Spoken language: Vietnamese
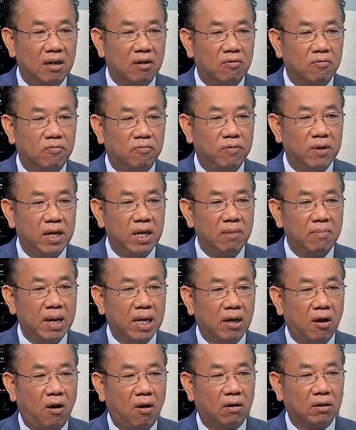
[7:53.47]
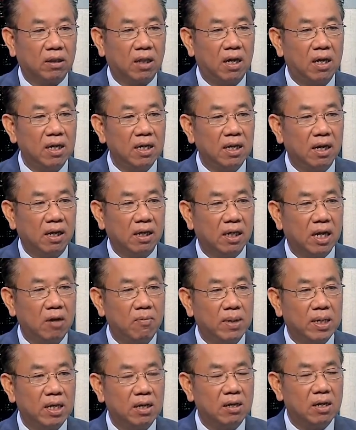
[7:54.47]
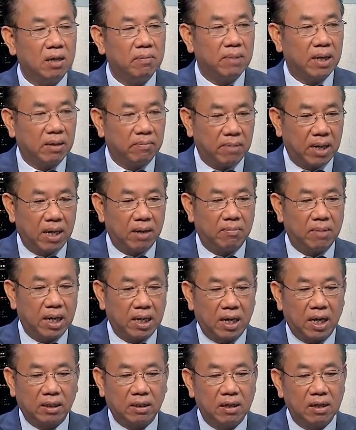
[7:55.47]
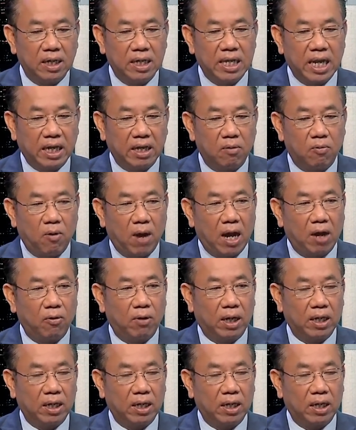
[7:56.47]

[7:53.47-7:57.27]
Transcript: phía bên họ tới đó nếu mà những người mà mà mà đã từng ghi danh cộng hòa hoặc